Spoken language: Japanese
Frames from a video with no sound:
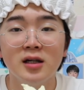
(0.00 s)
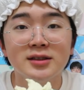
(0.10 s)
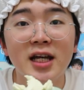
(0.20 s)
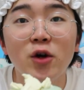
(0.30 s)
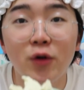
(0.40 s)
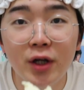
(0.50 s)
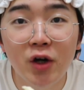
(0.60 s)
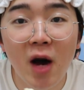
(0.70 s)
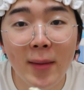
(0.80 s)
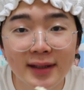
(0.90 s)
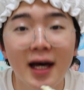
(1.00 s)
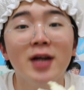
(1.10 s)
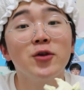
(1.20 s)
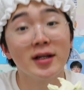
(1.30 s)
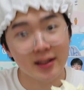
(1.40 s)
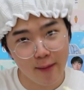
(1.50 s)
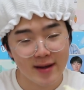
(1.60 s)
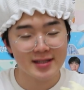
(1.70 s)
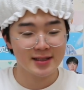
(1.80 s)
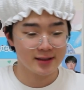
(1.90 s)
最後の1個はまた後で食べ
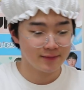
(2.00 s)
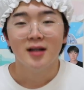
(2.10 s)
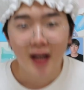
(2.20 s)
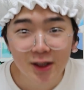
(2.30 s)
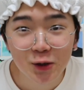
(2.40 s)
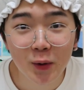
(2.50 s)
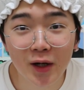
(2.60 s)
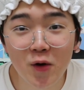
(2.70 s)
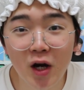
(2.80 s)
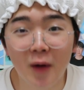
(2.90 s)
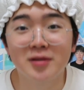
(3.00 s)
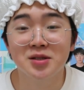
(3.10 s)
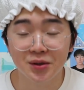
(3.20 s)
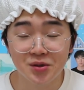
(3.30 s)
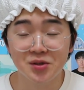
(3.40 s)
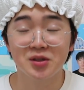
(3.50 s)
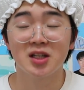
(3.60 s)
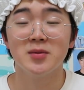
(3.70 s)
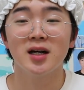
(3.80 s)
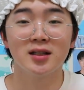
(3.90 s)
ますはいというわけで今回はずっと作っ
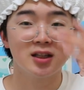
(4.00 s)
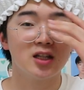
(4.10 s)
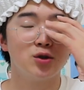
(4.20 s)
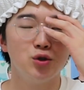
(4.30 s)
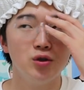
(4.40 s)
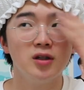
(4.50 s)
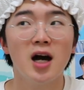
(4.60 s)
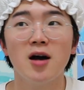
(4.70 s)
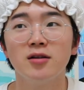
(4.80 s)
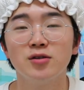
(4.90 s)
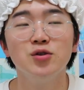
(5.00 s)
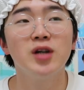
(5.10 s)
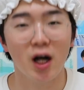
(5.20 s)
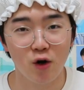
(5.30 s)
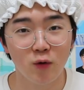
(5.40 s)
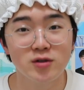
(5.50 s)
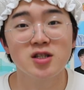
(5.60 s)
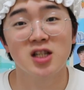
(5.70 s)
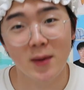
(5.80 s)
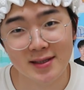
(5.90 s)
てみたかったトゥンカトゥンカロンを
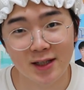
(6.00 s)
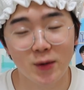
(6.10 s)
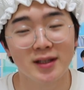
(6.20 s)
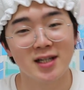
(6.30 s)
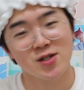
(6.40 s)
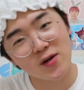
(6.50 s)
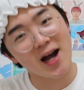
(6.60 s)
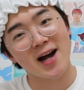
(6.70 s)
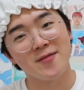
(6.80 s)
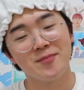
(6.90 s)
作ってみましたどうだったでしょうか